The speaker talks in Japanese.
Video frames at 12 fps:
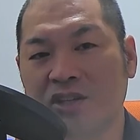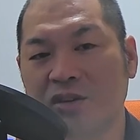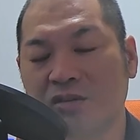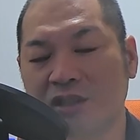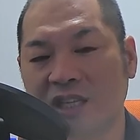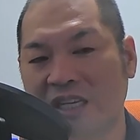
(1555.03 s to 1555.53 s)

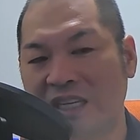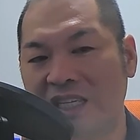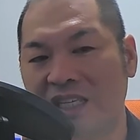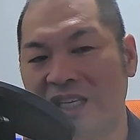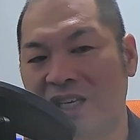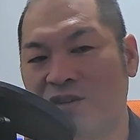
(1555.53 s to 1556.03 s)
極的
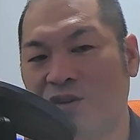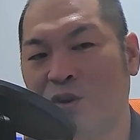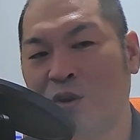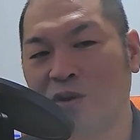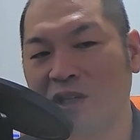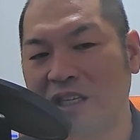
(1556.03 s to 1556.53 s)
に聞く
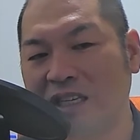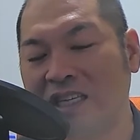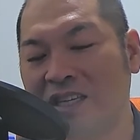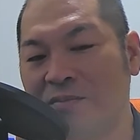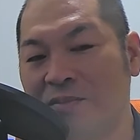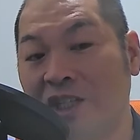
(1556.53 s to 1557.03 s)
方に行
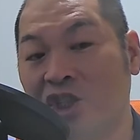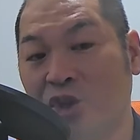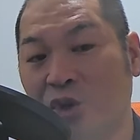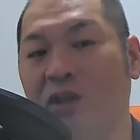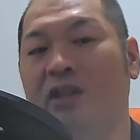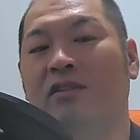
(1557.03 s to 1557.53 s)
きま
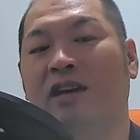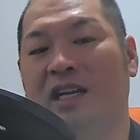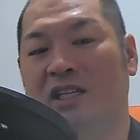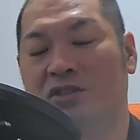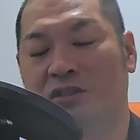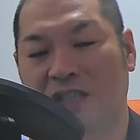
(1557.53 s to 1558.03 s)
しょうっていう
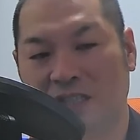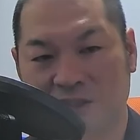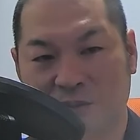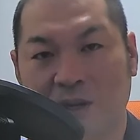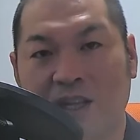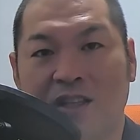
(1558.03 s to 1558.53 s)
話をさせ
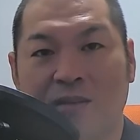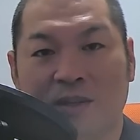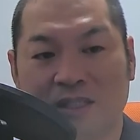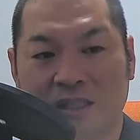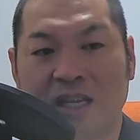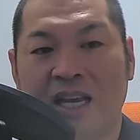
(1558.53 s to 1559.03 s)
てもらって
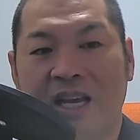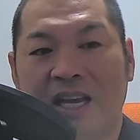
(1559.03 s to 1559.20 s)
ます。